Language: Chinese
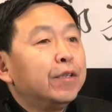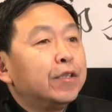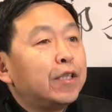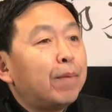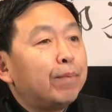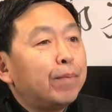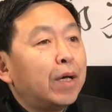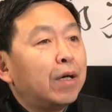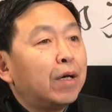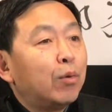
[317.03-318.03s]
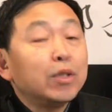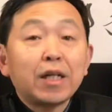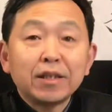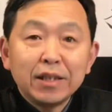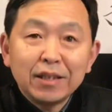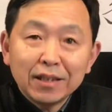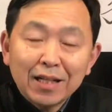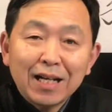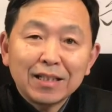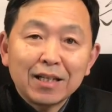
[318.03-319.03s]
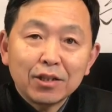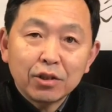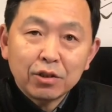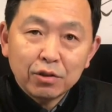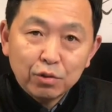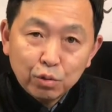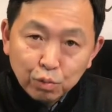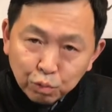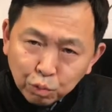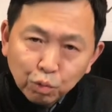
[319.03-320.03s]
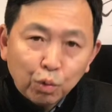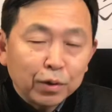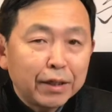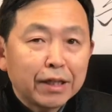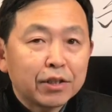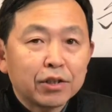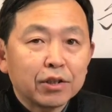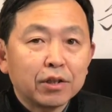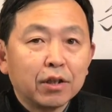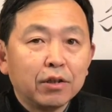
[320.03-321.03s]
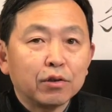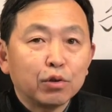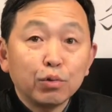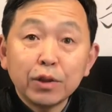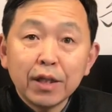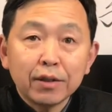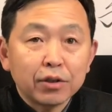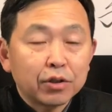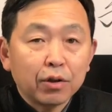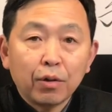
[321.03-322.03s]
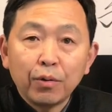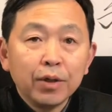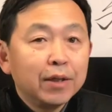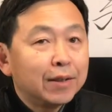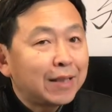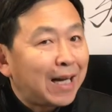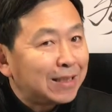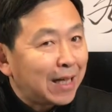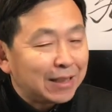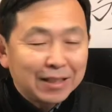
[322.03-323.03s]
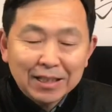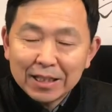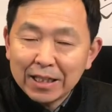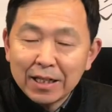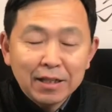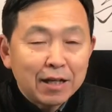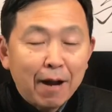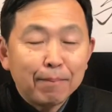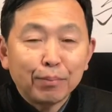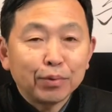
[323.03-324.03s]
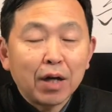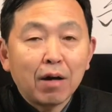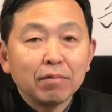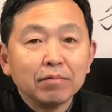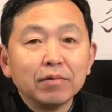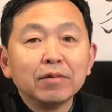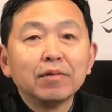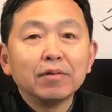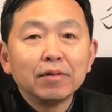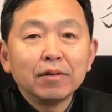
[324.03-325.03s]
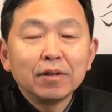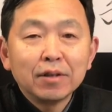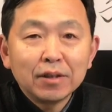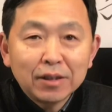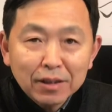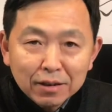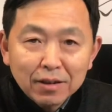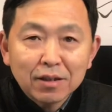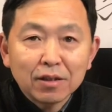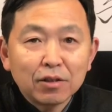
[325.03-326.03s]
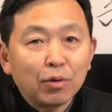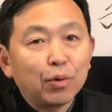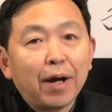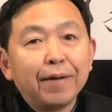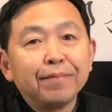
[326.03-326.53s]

那么我想提醒大家的是，如果那个时刻出现的时候，大家截然不要心慈手软。